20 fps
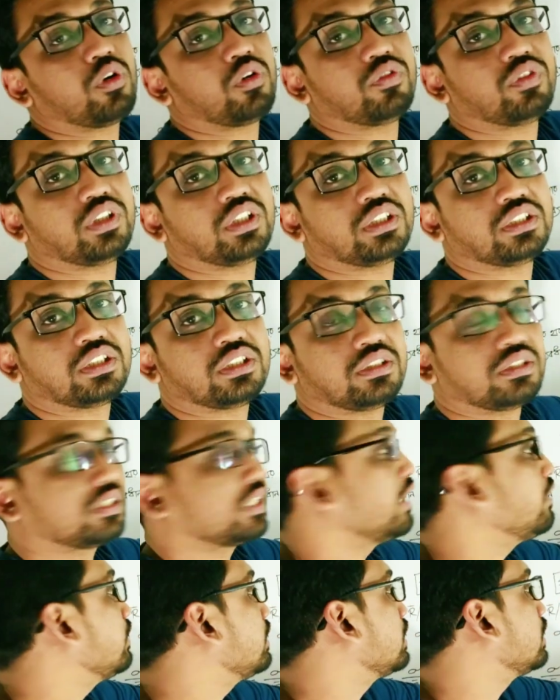প্রবাবিলিটি
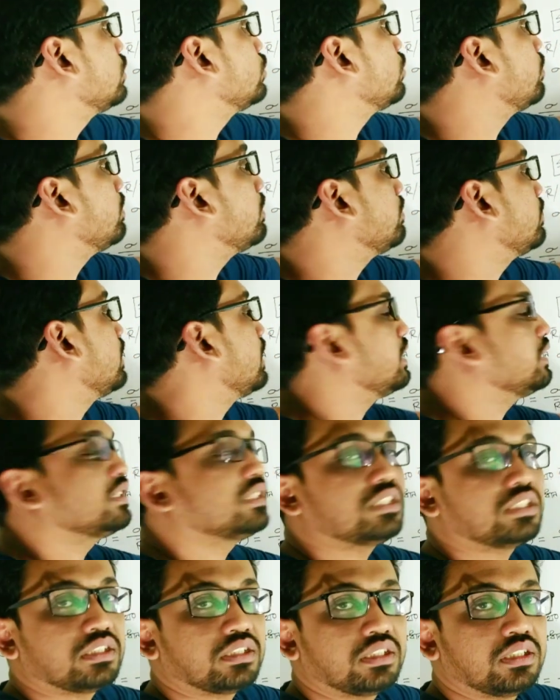কারণ এখানে সম্ভাবনা
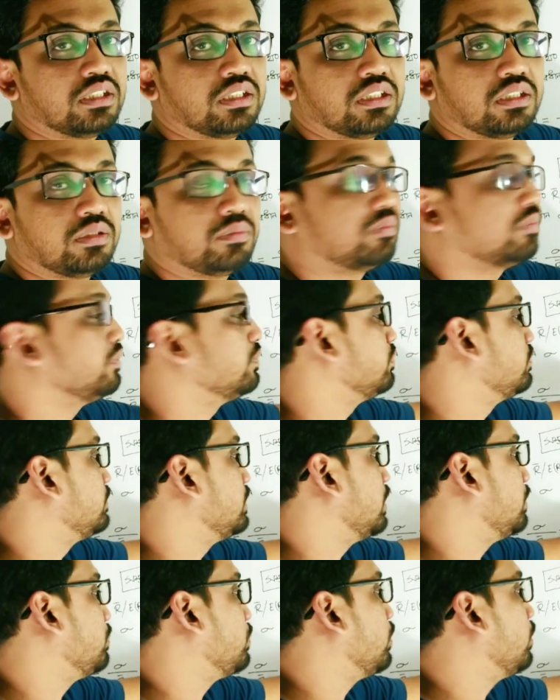আছে
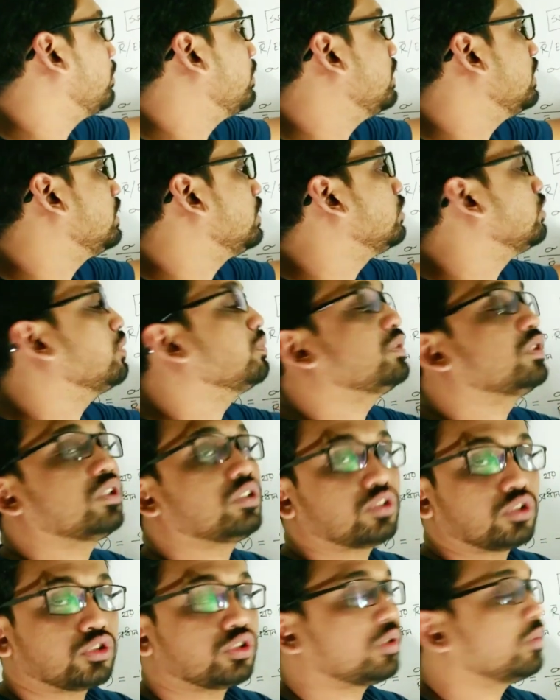তো প্রবাবিলিটি শব্দের অর্থ